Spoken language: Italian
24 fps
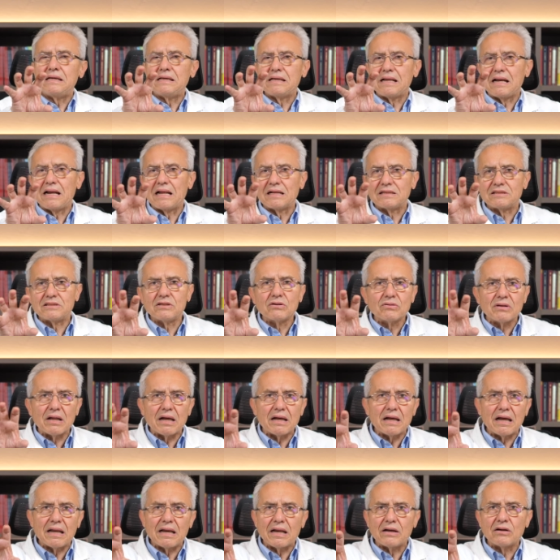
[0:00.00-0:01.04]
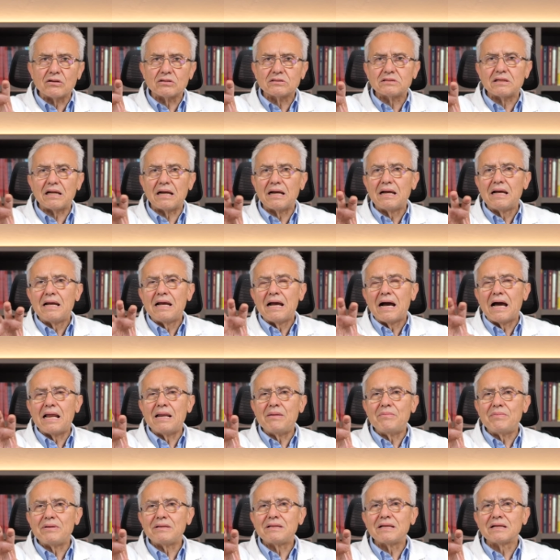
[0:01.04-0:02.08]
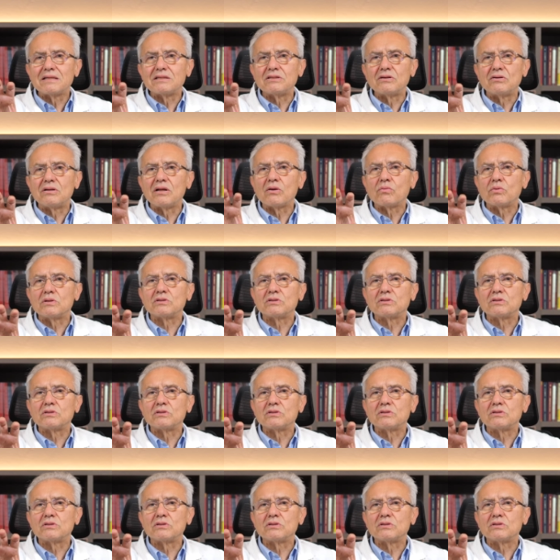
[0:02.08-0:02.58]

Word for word: in relazione alla nostra alimentazione,